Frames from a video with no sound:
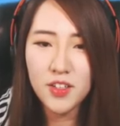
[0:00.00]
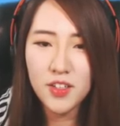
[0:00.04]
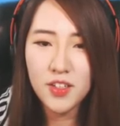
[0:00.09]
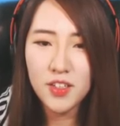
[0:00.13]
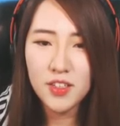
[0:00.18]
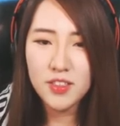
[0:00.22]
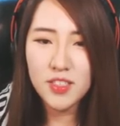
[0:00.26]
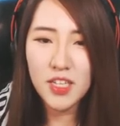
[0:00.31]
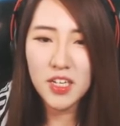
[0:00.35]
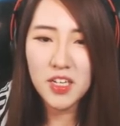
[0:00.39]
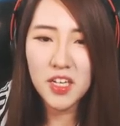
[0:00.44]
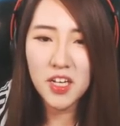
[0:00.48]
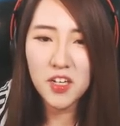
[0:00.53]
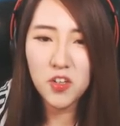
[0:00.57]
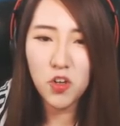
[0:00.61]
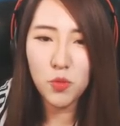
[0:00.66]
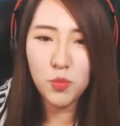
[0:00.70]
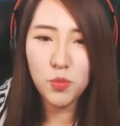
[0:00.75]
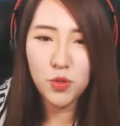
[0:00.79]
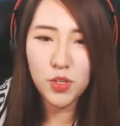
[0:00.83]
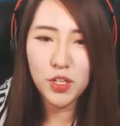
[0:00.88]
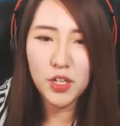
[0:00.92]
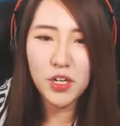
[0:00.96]
착한
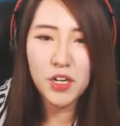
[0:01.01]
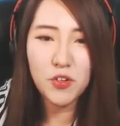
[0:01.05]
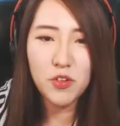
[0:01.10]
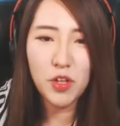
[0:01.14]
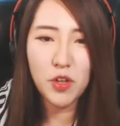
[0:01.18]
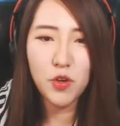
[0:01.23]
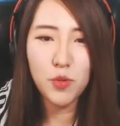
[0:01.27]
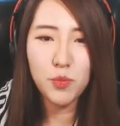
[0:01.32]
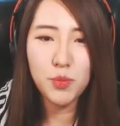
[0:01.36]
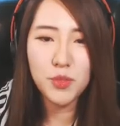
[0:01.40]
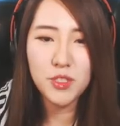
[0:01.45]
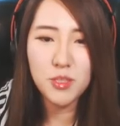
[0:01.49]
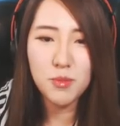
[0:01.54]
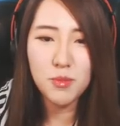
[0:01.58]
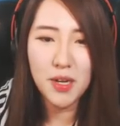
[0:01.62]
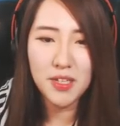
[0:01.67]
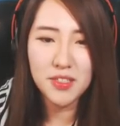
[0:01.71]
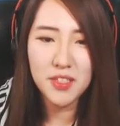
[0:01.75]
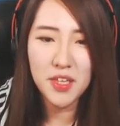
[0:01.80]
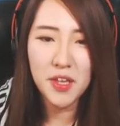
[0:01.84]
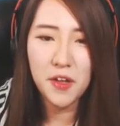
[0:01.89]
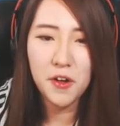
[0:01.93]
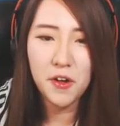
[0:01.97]
거북이를 괴롭히지
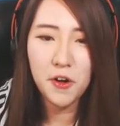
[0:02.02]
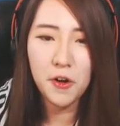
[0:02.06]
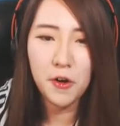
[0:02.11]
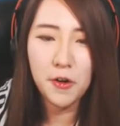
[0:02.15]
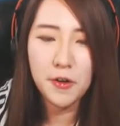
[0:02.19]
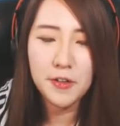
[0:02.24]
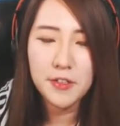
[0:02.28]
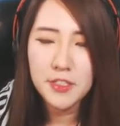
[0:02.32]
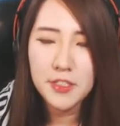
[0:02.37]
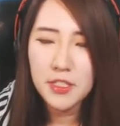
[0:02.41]
마세요